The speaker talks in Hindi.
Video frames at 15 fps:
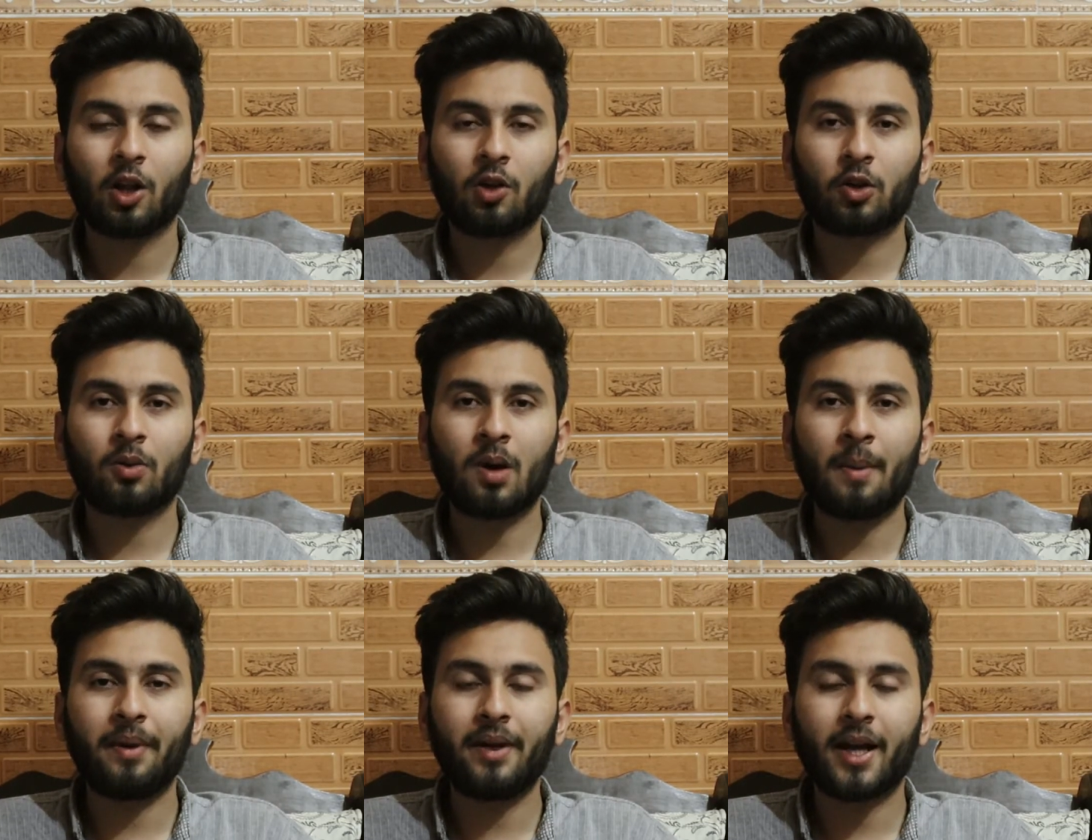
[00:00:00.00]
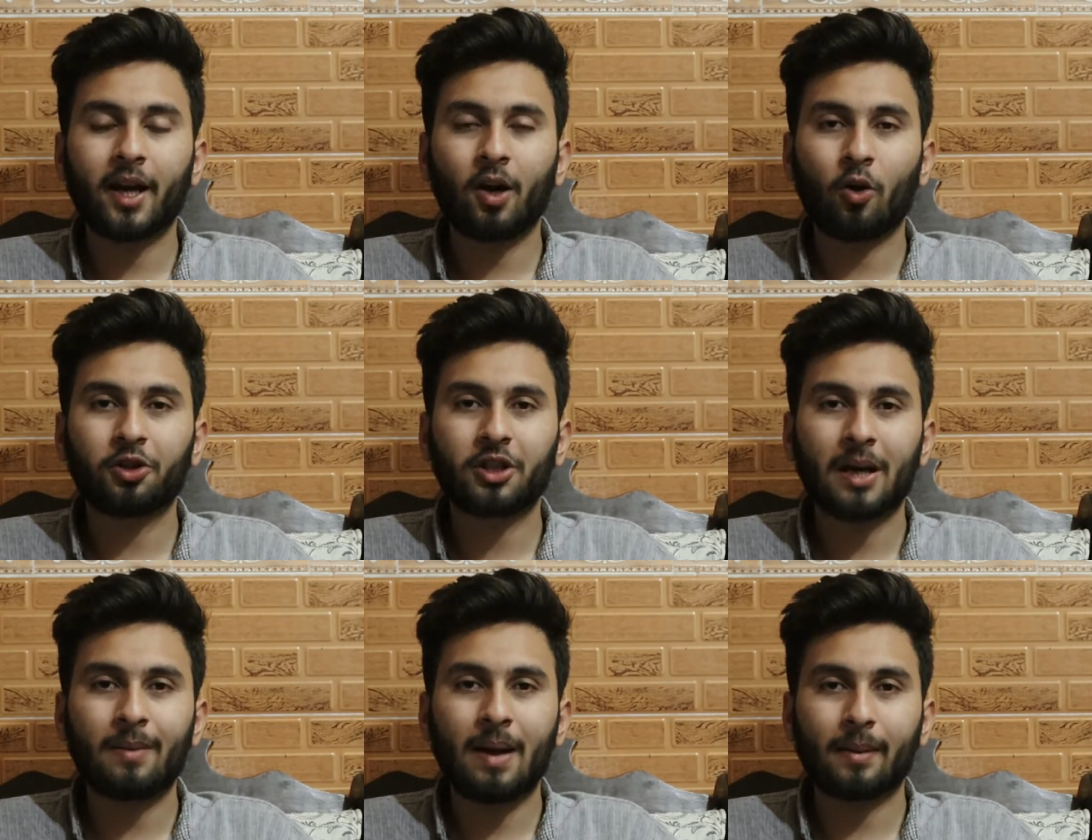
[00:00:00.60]
तो तमाम इंडिया के नौ
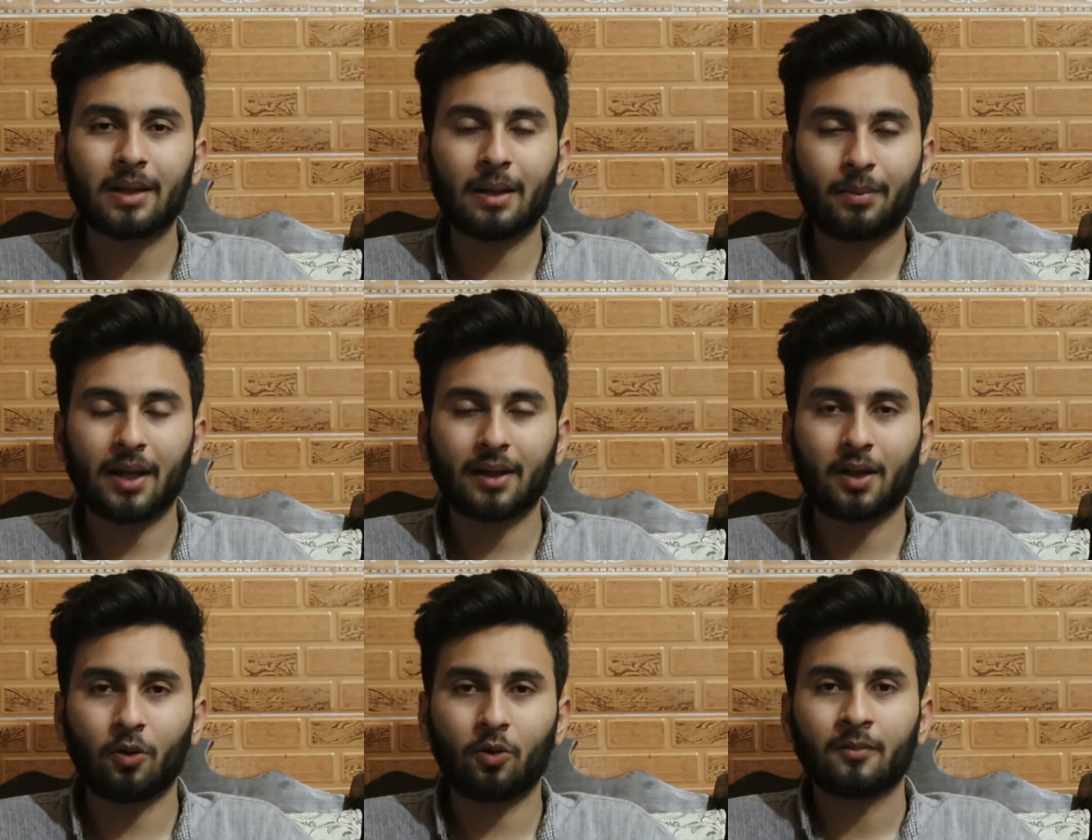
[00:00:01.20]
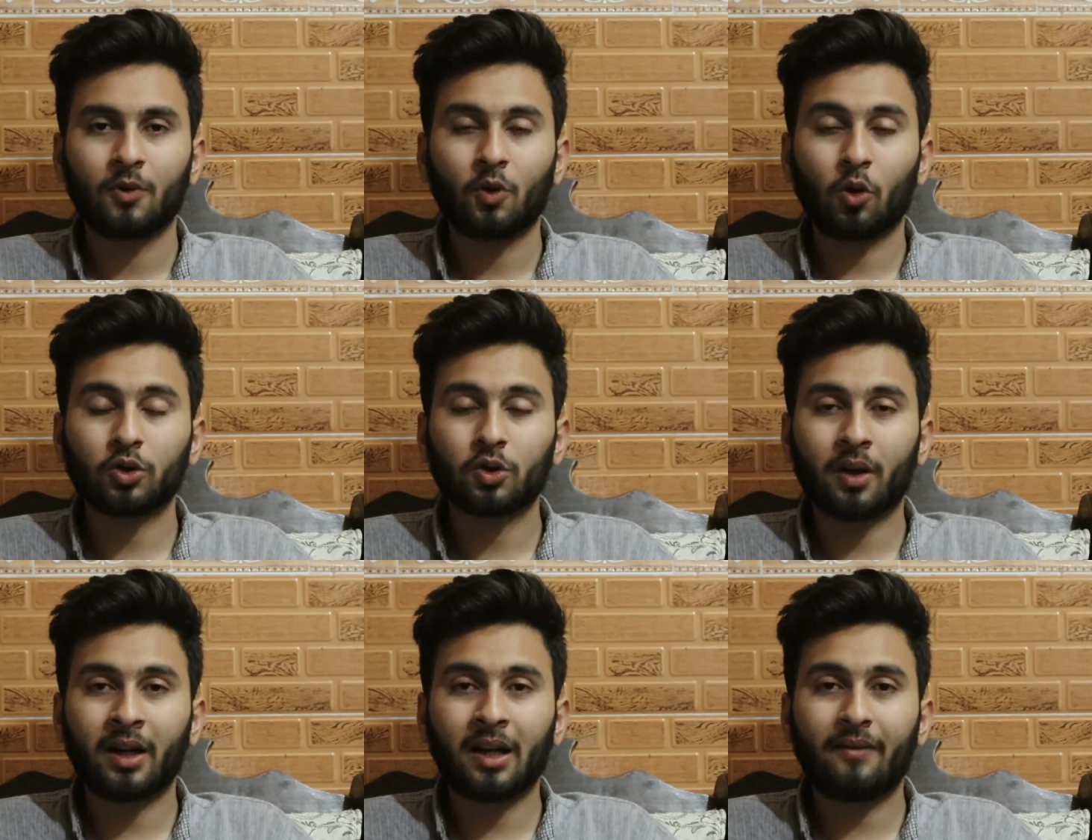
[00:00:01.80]
शहर में आपके साथ जाता हूँ
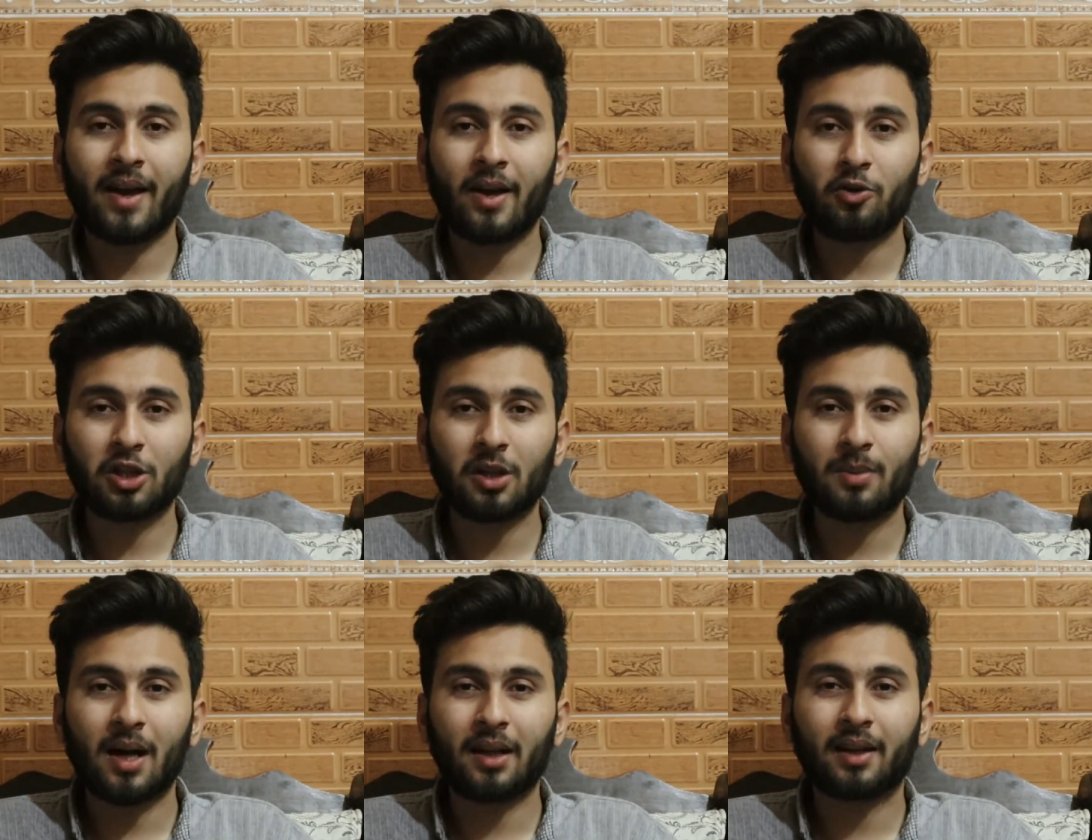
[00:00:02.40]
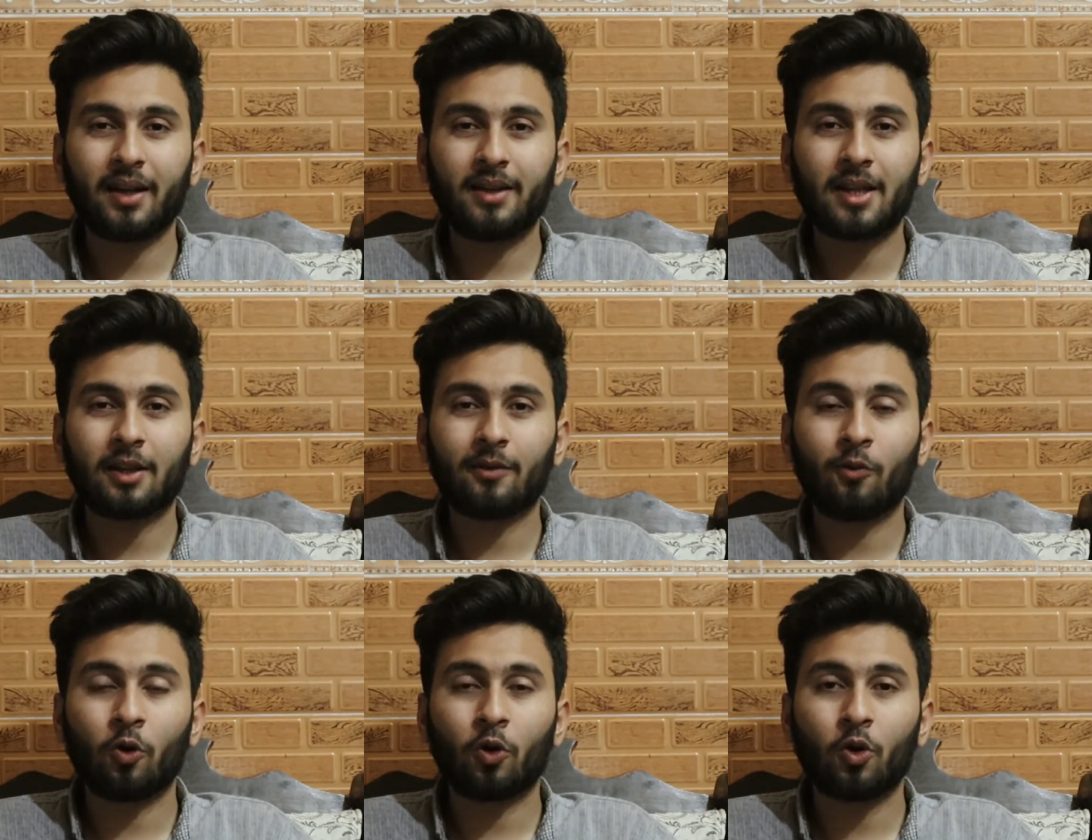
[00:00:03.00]
दोस्तों अगर वेन्यूज़ की बात की जाए
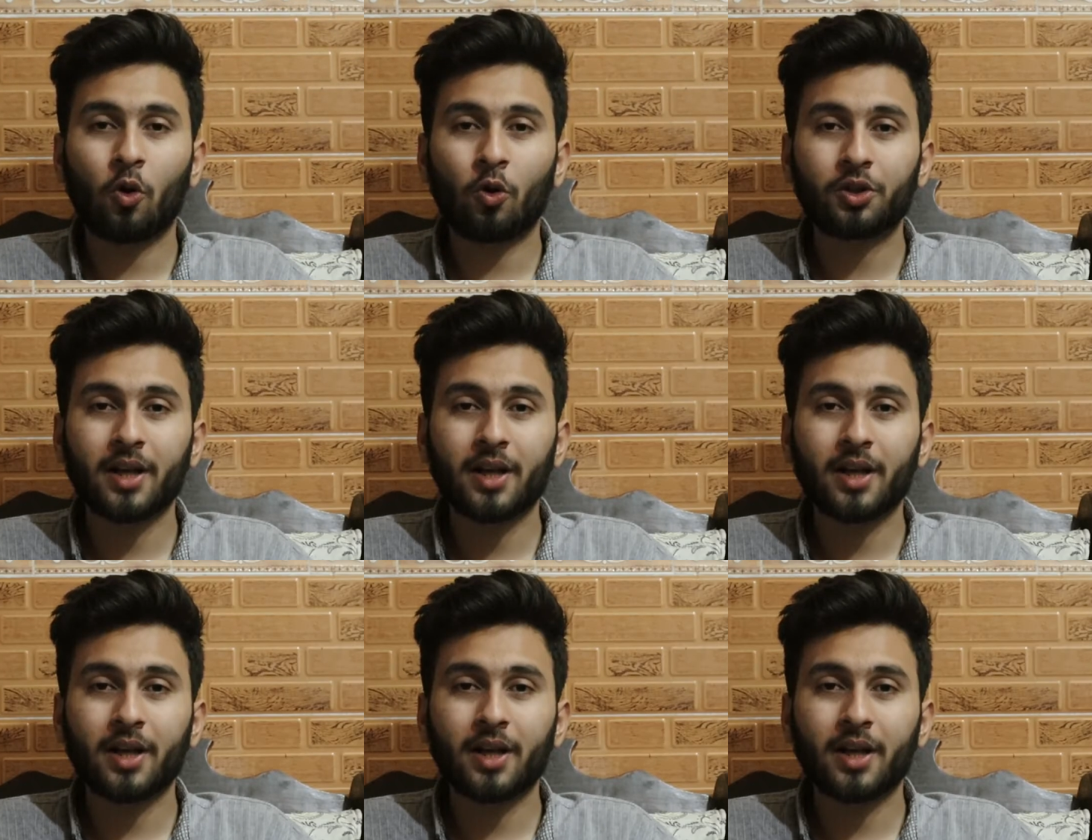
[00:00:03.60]
तो वो नौ